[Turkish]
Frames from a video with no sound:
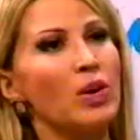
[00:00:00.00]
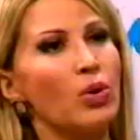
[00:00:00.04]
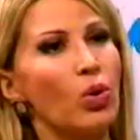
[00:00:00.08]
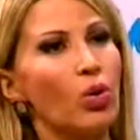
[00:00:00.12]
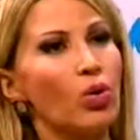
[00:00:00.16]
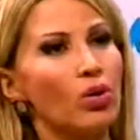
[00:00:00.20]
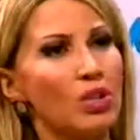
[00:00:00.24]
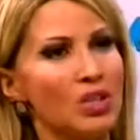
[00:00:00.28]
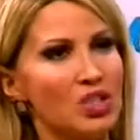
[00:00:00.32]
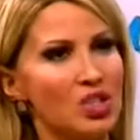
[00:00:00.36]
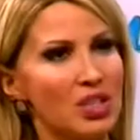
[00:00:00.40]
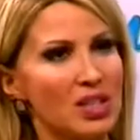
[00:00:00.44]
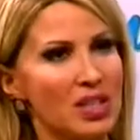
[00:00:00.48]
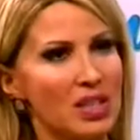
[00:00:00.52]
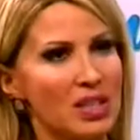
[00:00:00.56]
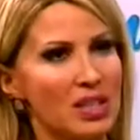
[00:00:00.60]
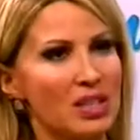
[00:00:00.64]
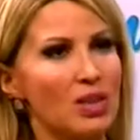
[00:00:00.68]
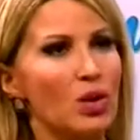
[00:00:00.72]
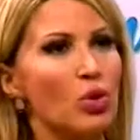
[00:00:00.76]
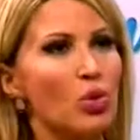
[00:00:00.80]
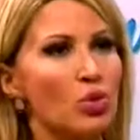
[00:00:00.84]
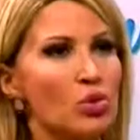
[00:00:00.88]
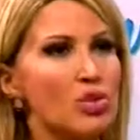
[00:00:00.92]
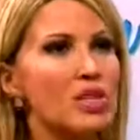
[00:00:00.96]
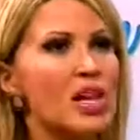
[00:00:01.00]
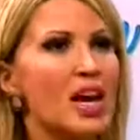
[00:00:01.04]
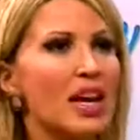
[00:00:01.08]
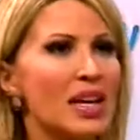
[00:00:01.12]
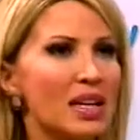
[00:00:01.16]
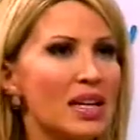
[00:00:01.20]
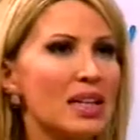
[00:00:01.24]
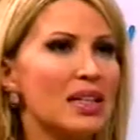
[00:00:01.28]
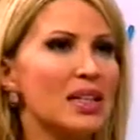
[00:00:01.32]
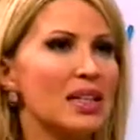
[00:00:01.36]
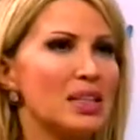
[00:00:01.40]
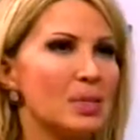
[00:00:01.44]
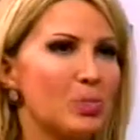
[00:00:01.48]
kol içlerinde
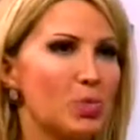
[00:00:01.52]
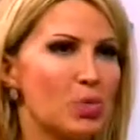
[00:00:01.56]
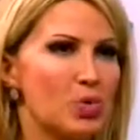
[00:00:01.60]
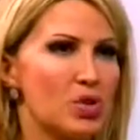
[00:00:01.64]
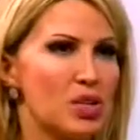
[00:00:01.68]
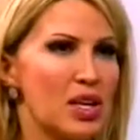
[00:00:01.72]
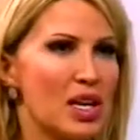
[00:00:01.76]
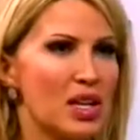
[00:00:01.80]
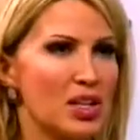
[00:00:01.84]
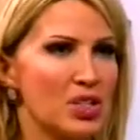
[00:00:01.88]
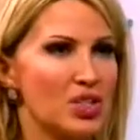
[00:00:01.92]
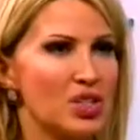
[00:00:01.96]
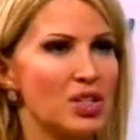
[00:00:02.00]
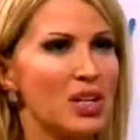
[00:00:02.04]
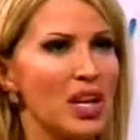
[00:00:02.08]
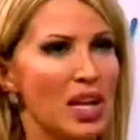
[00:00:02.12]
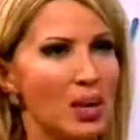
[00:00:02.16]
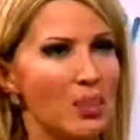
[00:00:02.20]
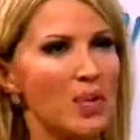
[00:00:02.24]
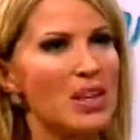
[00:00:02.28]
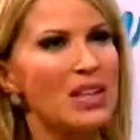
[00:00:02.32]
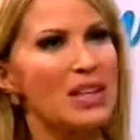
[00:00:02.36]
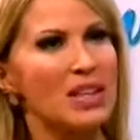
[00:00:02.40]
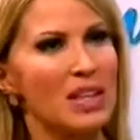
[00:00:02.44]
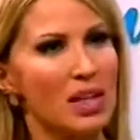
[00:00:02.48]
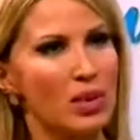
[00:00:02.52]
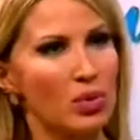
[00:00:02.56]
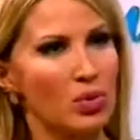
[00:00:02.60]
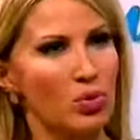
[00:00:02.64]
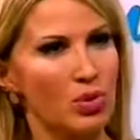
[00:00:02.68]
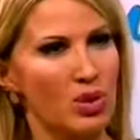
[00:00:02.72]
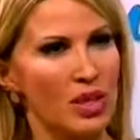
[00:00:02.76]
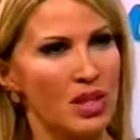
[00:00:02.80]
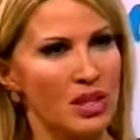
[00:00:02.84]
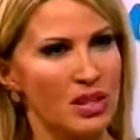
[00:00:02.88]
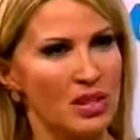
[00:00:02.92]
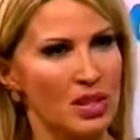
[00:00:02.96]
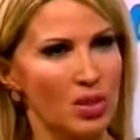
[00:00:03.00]
özellikle liposuction hem iri
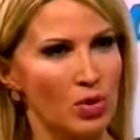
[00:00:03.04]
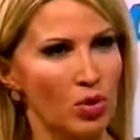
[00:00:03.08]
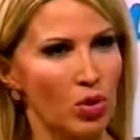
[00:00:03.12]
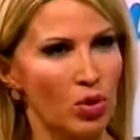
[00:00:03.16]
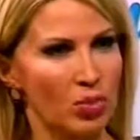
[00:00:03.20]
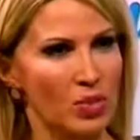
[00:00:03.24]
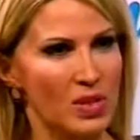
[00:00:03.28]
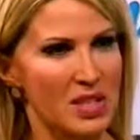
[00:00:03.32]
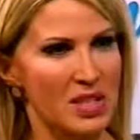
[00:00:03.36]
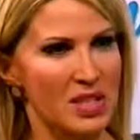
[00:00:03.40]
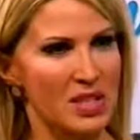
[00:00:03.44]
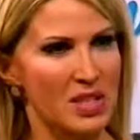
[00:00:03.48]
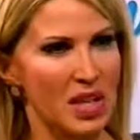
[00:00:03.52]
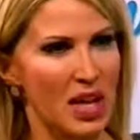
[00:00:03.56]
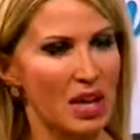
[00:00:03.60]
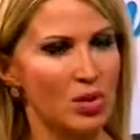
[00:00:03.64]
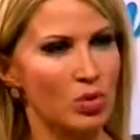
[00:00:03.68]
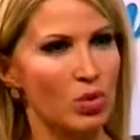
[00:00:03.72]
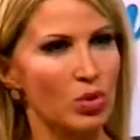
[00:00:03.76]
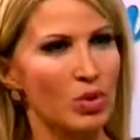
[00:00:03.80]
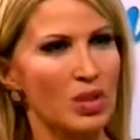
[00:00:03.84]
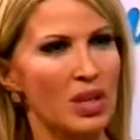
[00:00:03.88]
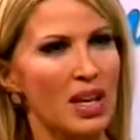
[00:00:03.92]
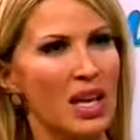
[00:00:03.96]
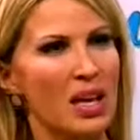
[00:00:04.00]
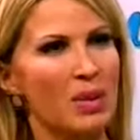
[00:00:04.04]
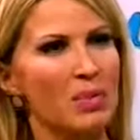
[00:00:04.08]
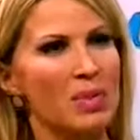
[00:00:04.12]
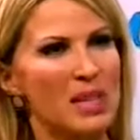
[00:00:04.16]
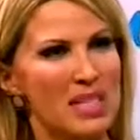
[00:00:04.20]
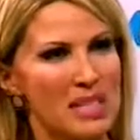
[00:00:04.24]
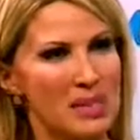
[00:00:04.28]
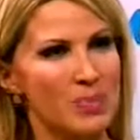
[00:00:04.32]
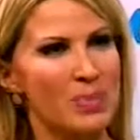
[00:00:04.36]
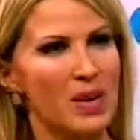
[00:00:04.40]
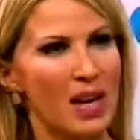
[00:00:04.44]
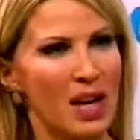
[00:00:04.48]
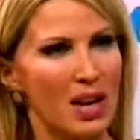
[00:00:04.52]
kanüllerinden olmasından dolayı hem
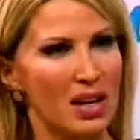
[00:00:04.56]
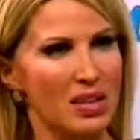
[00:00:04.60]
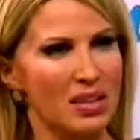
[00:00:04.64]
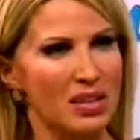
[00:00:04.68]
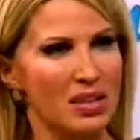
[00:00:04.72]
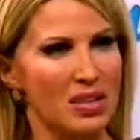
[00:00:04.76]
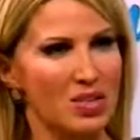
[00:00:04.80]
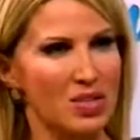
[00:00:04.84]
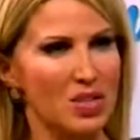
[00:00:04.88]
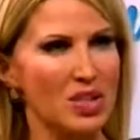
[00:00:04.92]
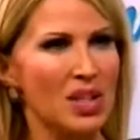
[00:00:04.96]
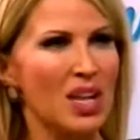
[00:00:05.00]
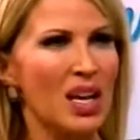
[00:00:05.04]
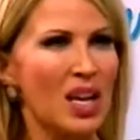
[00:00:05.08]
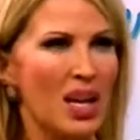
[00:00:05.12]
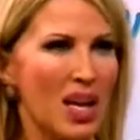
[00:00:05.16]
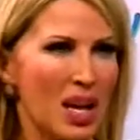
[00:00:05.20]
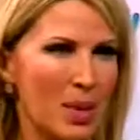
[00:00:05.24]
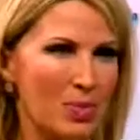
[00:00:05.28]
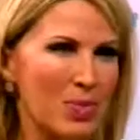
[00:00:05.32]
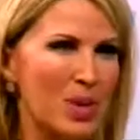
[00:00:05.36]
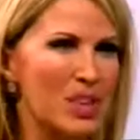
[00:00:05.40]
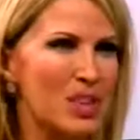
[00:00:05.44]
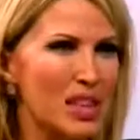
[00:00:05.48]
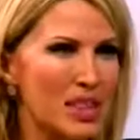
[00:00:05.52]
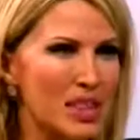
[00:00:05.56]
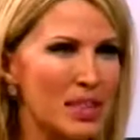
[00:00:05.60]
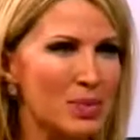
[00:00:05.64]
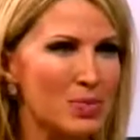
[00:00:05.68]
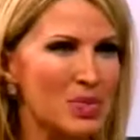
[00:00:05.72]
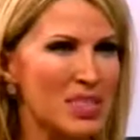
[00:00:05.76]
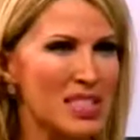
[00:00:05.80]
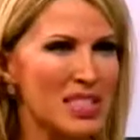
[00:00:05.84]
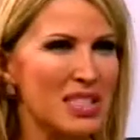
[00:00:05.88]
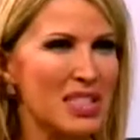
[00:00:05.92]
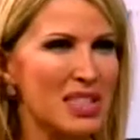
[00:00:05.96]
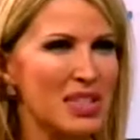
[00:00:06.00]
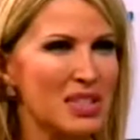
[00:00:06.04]
iz bıraktığı için hem de dediğim
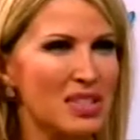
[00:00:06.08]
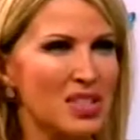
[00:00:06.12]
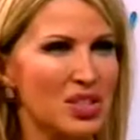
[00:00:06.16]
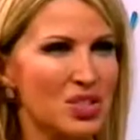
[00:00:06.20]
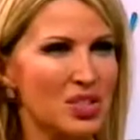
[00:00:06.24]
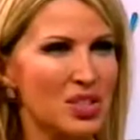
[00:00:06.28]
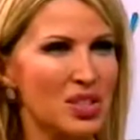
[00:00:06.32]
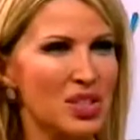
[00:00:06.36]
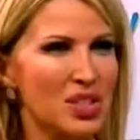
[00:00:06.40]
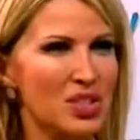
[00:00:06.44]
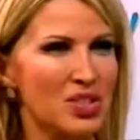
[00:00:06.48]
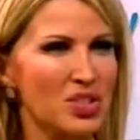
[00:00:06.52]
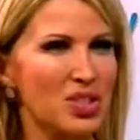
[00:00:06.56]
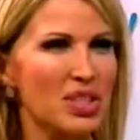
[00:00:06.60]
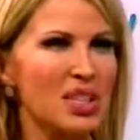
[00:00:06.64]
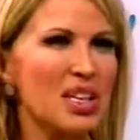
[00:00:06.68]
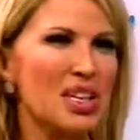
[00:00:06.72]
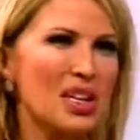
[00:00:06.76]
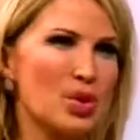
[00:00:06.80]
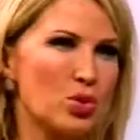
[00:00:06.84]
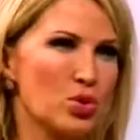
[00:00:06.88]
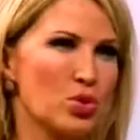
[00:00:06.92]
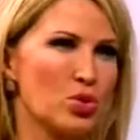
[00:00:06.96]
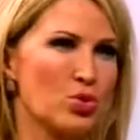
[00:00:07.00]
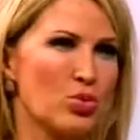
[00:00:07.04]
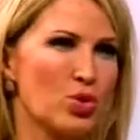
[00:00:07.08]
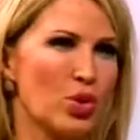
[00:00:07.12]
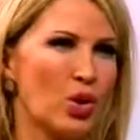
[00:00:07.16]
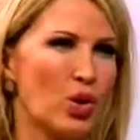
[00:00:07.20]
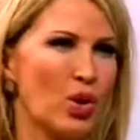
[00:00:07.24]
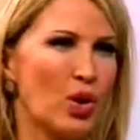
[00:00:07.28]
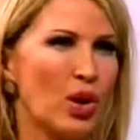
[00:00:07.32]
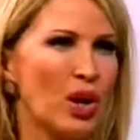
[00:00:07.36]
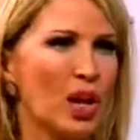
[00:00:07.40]
riskleri taşıdığı için iyi durmuyor.